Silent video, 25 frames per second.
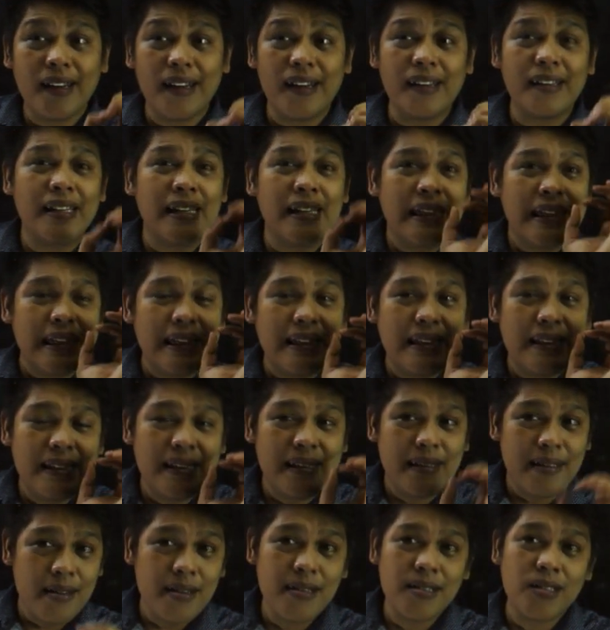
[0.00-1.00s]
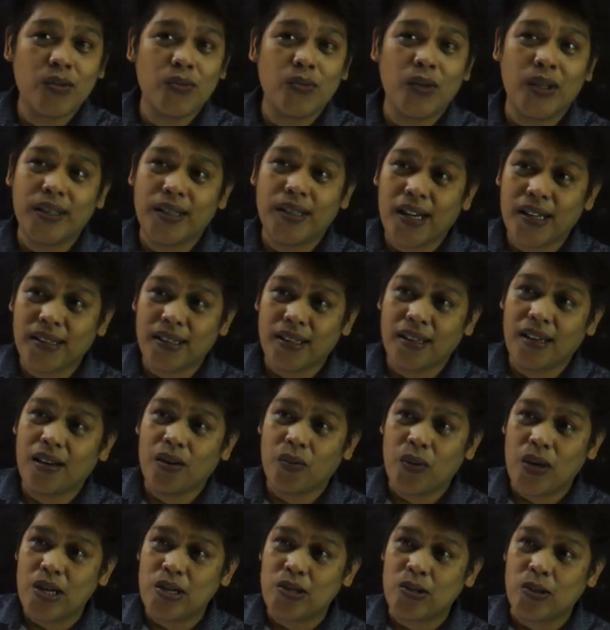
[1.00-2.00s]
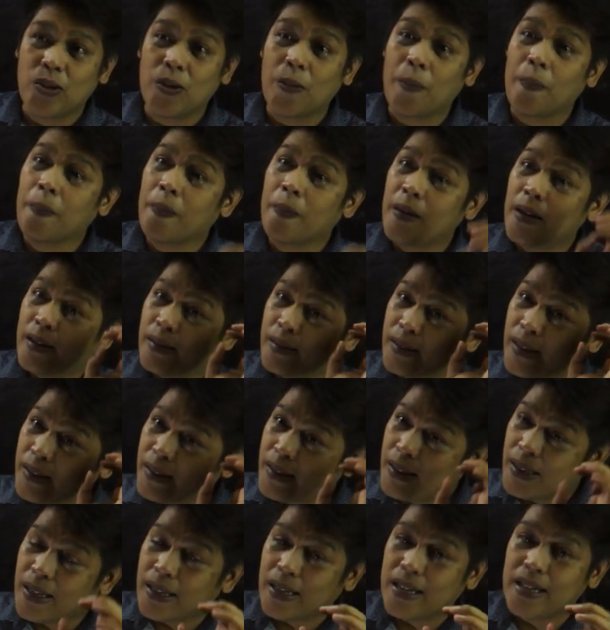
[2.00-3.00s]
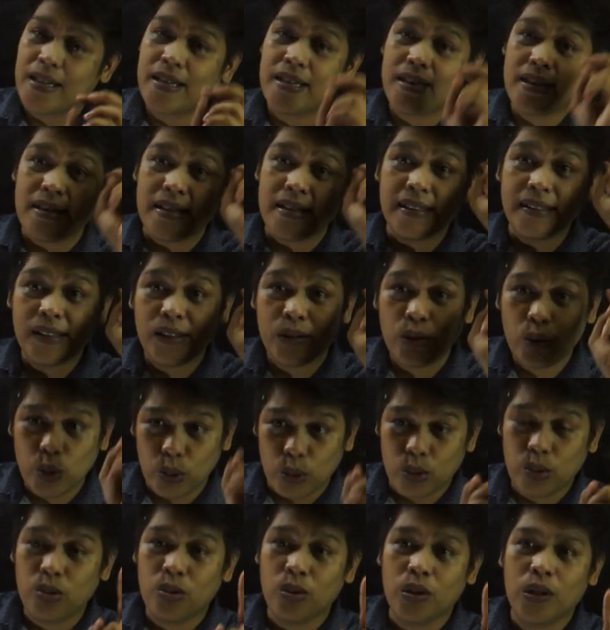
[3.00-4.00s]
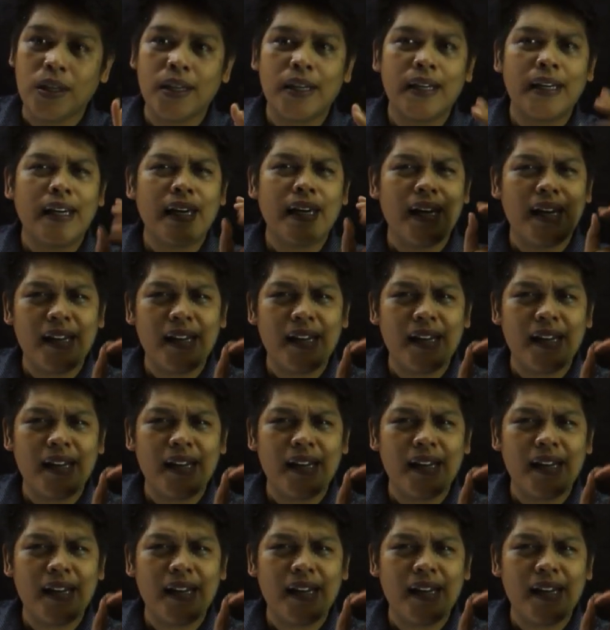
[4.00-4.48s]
And then, in this quadratic equation, the degree is 2